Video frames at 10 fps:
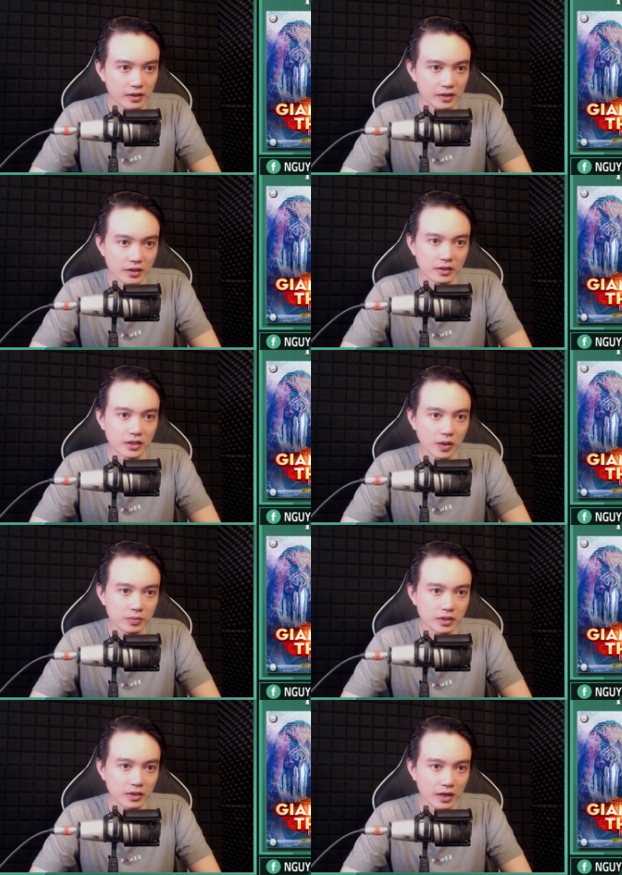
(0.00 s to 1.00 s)
Nghĩ thì giống
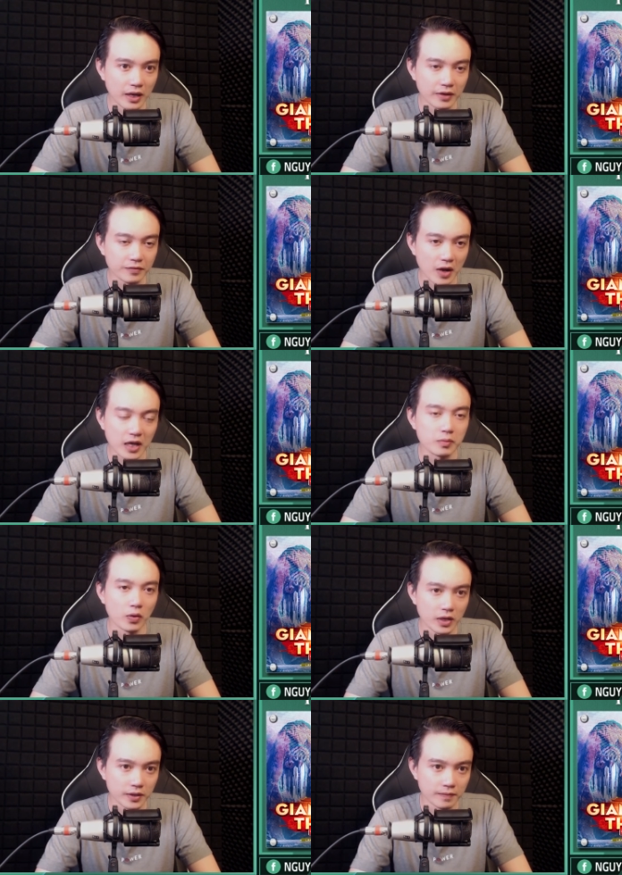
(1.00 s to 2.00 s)
như là đang phá cái mộ
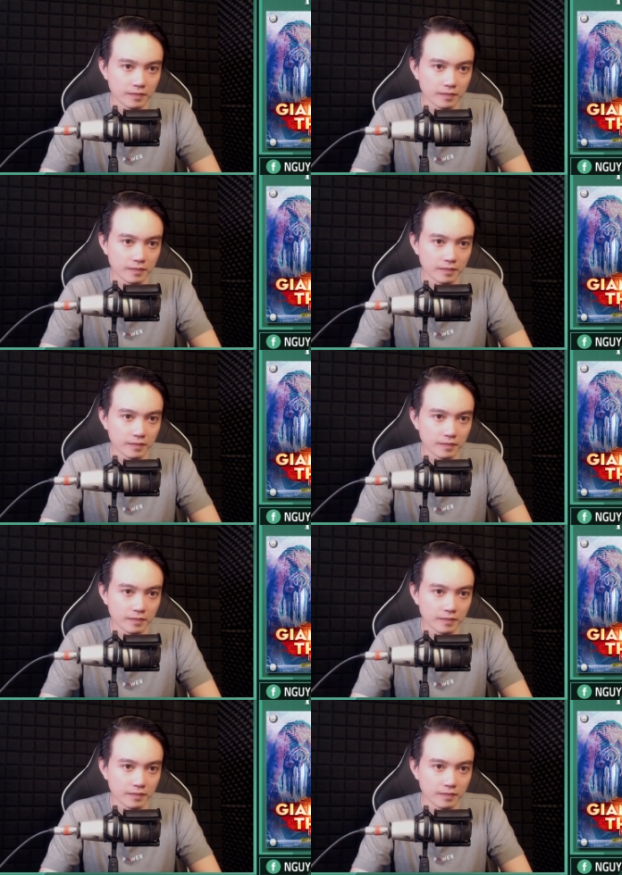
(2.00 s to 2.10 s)
đó hơn.